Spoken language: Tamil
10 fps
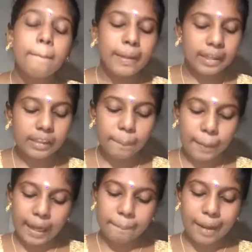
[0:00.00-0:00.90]
மிகுந்த
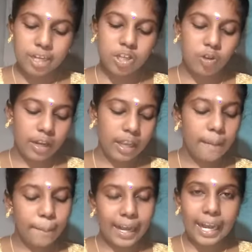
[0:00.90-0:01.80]
படிப்பாற்றலோடு
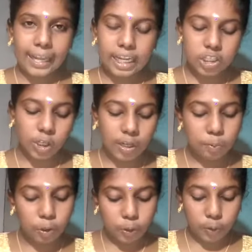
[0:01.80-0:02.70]
பள்ளிக்கு
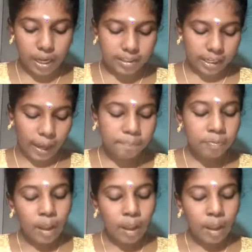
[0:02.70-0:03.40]
செல்லும் ஒரு குழந்தையை